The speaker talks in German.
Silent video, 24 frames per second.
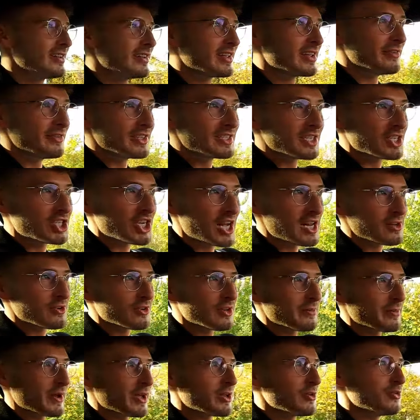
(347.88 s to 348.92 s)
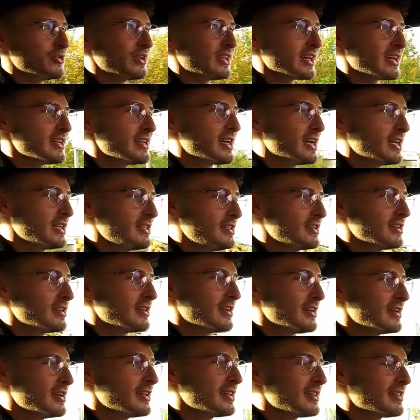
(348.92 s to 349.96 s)
eine gewisse Schaltunterbrechung drin hat
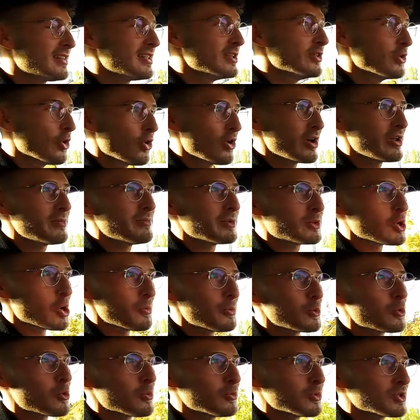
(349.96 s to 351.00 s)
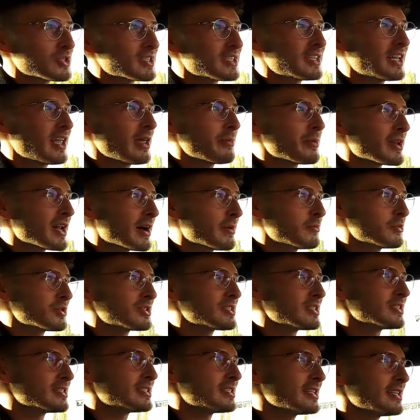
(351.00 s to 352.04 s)
die neuen mit Doppelkupplungsgetriebe, da
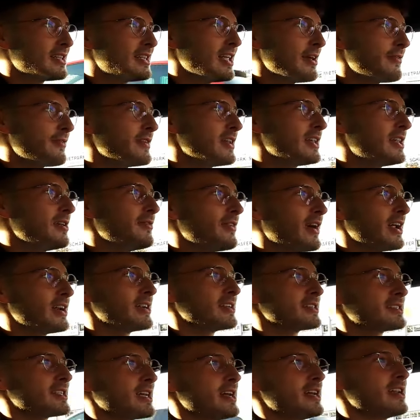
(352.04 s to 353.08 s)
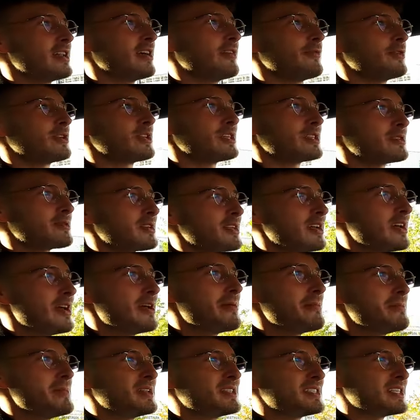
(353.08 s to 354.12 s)
muss das definitiv anders sein. Da wird das
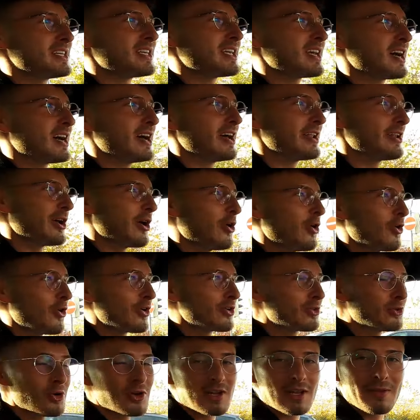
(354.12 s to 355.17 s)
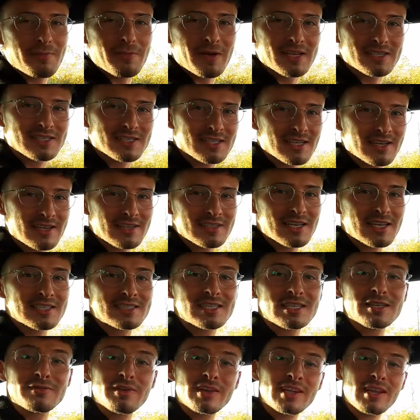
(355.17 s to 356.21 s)
mit Sicherheit auch deutlich besser sein. Das
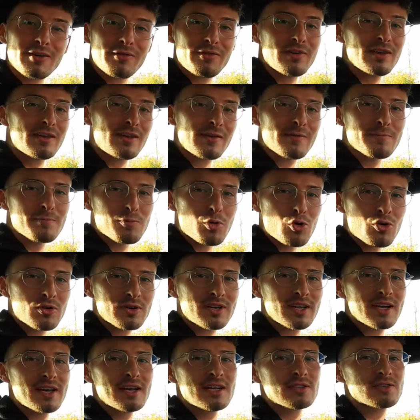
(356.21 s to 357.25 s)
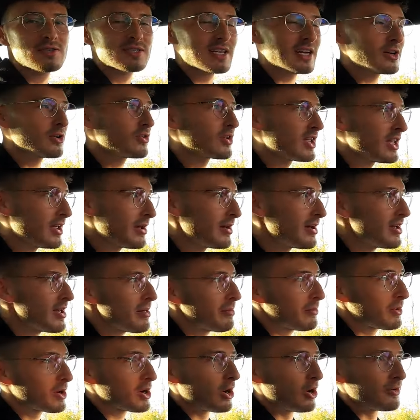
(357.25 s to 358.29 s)
heißt, das wäre definitiv ein Punkt, zu sagen, okay,
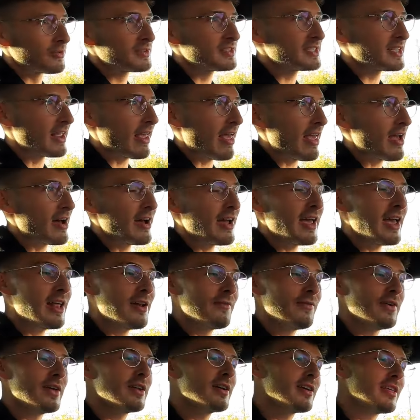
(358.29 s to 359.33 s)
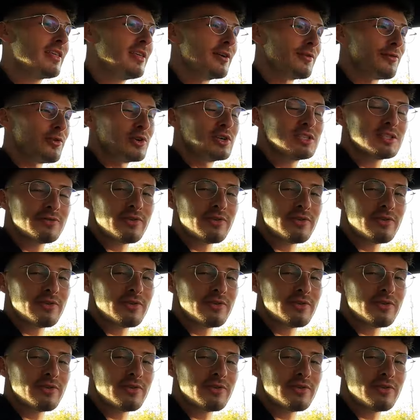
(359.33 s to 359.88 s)
man kauft sich eher entweder hier von